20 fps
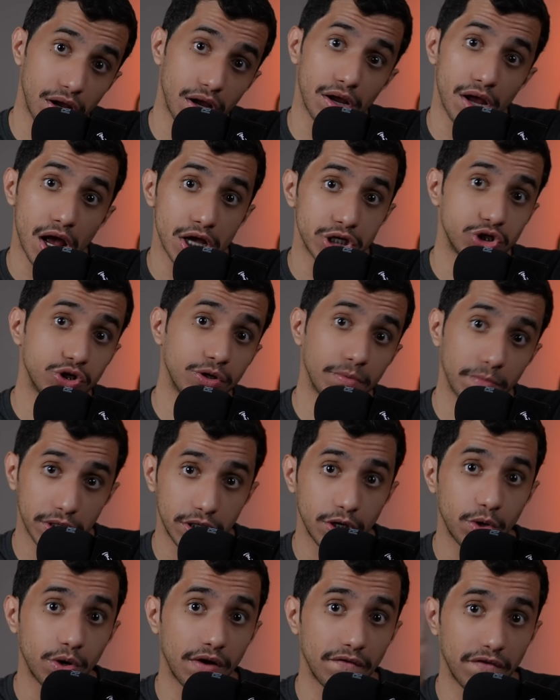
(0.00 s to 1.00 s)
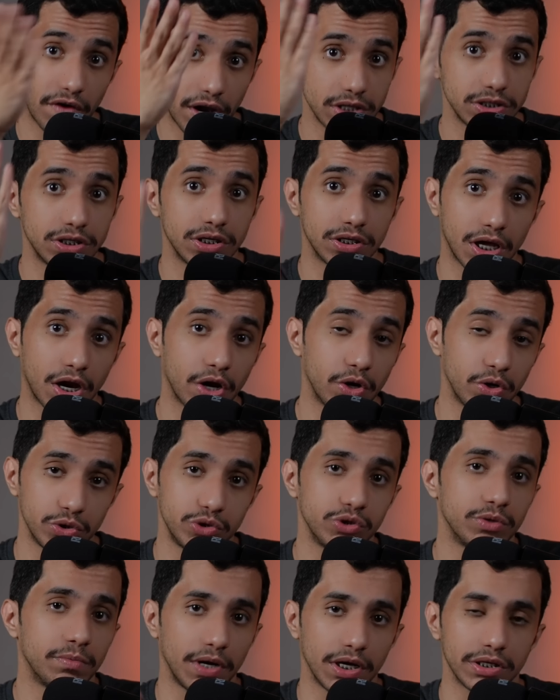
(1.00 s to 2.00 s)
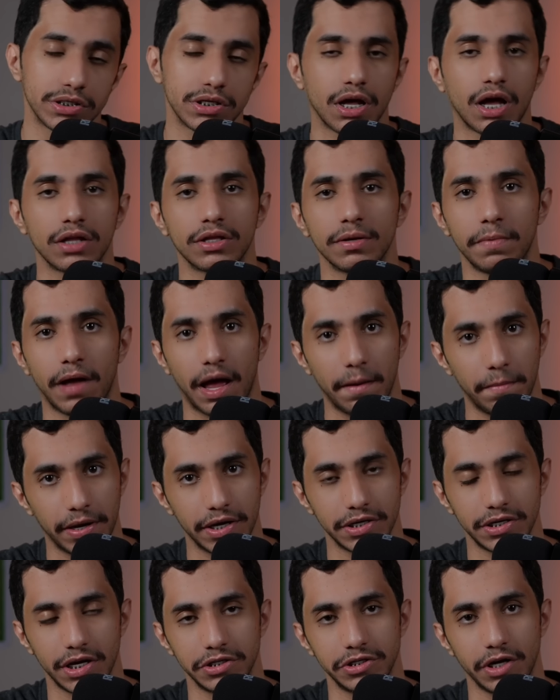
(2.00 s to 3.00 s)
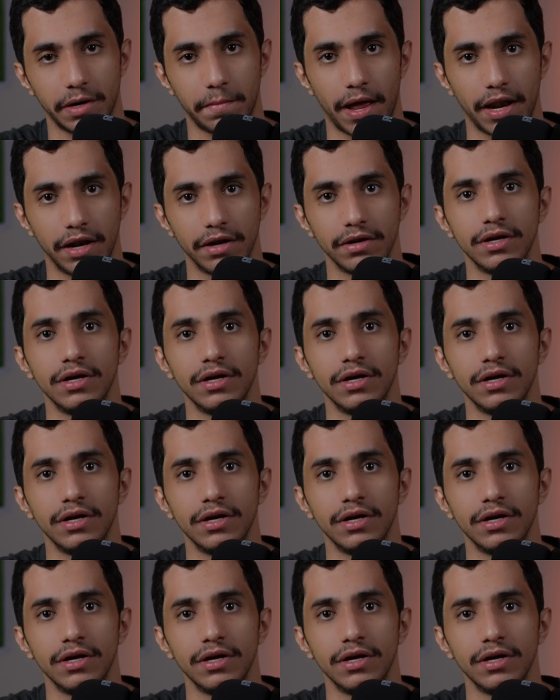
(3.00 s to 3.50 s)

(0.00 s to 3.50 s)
اسهم الدوري الفرنسي ترى النجوم اللي يستقطبها باريس سان جيرمان